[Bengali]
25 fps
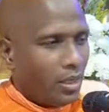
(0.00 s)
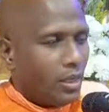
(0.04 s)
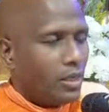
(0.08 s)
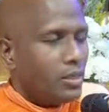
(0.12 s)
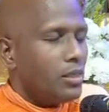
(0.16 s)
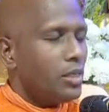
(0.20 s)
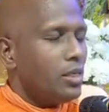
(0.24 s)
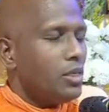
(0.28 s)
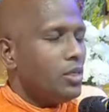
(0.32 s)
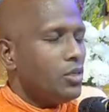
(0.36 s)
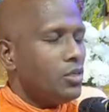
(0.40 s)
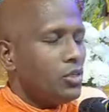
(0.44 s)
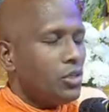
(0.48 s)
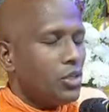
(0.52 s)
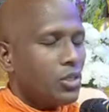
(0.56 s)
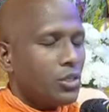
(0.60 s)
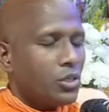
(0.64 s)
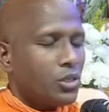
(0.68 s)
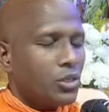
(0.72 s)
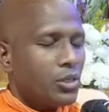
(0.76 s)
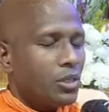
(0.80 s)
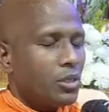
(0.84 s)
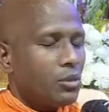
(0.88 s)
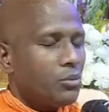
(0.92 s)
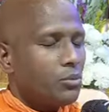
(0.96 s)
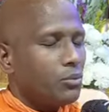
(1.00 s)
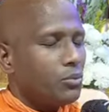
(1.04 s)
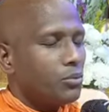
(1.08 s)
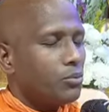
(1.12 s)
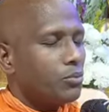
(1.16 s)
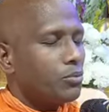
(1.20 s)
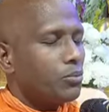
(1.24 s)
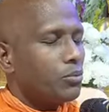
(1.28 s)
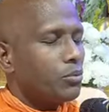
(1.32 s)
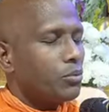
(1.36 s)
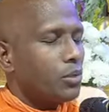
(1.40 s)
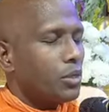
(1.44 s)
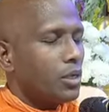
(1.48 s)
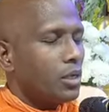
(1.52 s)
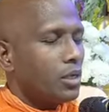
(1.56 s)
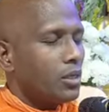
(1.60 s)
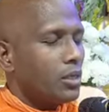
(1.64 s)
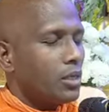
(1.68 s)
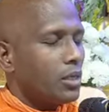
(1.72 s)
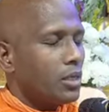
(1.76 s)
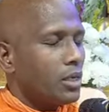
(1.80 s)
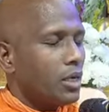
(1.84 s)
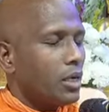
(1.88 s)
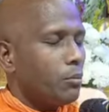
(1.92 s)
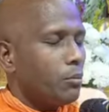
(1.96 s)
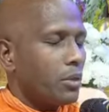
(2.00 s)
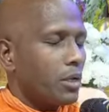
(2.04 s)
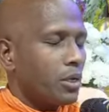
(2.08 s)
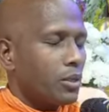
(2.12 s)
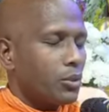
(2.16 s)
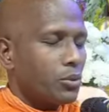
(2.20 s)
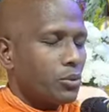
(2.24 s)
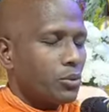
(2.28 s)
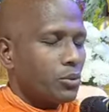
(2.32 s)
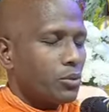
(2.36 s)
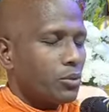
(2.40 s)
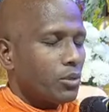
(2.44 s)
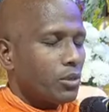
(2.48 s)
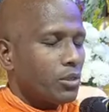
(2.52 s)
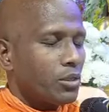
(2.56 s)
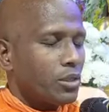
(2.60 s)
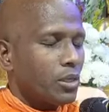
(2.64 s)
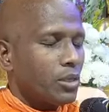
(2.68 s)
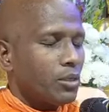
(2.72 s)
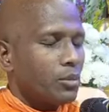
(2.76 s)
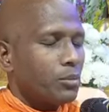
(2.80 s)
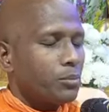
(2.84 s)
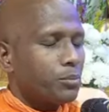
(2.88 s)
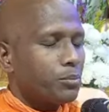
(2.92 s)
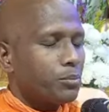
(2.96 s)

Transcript: এইটিন সিক্সটি ফোরের দিকে আমরা একটু চলে যাই